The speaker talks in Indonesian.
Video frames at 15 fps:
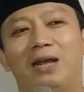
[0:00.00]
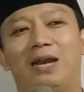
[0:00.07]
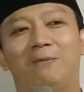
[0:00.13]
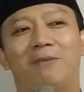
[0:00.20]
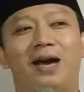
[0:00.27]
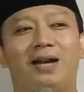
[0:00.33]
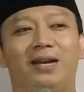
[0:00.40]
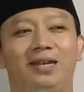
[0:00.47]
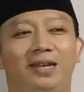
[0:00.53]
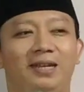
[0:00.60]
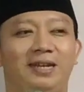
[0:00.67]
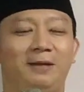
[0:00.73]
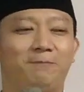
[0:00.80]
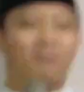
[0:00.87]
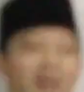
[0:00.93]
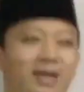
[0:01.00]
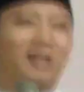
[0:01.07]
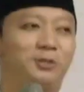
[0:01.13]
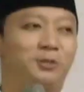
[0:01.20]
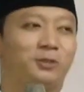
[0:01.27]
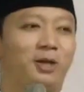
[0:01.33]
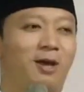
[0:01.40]
malam hari ini Pak
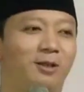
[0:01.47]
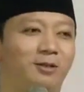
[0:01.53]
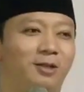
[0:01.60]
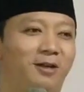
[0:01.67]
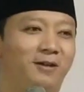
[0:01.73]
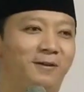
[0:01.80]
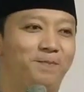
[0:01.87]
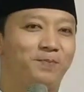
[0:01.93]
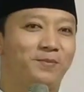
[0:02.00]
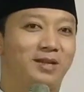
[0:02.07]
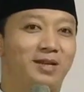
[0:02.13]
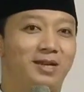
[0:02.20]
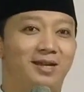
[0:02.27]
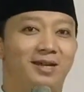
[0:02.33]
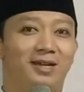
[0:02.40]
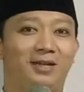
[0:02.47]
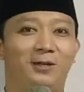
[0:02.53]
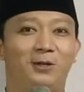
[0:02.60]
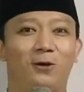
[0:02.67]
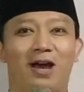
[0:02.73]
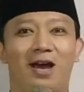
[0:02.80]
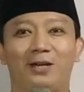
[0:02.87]
Insya Allah
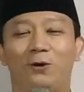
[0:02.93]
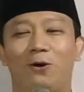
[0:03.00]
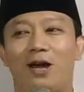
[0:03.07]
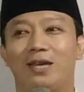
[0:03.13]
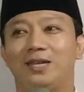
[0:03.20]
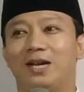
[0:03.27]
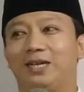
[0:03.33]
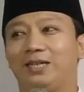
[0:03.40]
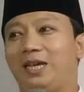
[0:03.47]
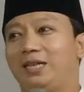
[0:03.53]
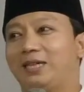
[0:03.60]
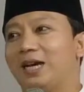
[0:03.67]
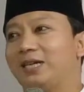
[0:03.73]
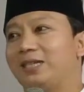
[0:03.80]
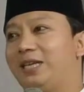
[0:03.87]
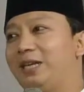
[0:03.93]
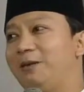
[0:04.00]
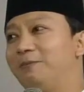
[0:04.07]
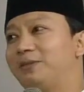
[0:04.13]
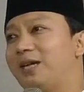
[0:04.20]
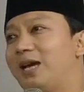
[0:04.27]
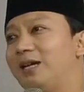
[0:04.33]
doa-doa yang kita
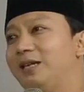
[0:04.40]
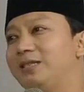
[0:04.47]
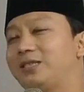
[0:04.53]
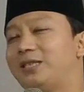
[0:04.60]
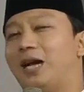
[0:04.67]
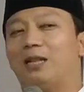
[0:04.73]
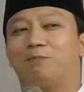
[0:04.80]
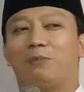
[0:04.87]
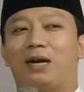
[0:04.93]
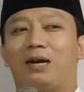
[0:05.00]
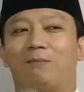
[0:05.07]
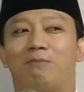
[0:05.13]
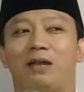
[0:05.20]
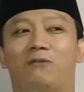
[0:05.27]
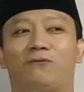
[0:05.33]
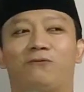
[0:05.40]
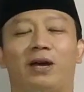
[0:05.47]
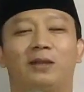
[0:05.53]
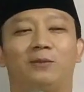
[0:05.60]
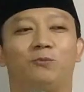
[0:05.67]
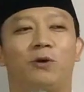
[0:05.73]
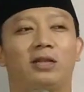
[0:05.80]
kirimkan sangat
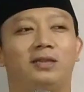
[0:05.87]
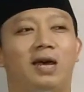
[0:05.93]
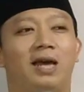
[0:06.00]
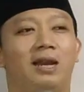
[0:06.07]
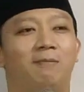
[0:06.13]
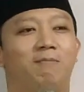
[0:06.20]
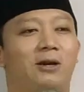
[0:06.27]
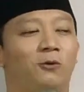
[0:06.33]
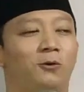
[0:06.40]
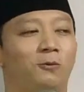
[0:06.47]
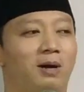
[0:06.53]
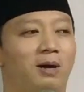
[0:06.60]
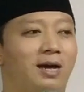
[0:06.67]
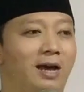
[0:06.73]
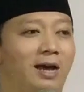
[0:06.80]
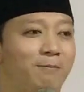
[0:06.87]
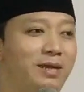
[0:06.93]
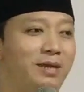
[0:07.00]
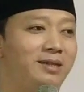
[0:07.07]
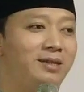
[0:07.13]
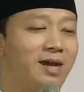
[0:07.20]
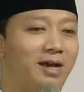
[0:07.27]
bermanfaat buat almarhumah.
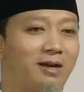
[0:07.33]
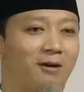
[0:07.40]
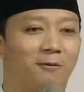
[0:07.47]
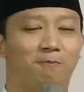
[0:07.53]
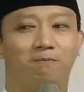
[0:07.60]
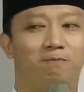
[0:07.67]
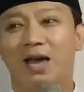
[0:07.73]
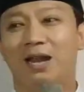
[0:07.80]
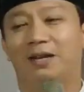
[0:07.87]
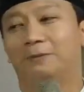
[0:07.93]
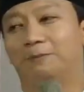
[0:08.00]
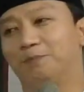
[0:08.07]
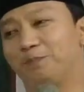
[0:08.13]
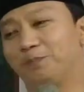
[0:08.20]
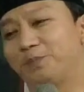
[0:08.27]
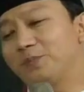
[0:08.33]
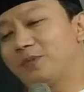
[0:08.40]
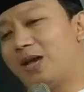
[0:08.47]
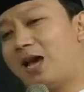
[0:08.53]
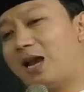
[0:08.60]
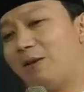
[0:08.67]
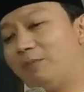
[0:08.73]
Amin ya robbal
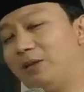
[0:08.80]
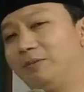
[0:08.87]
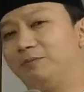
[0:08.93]
alamin.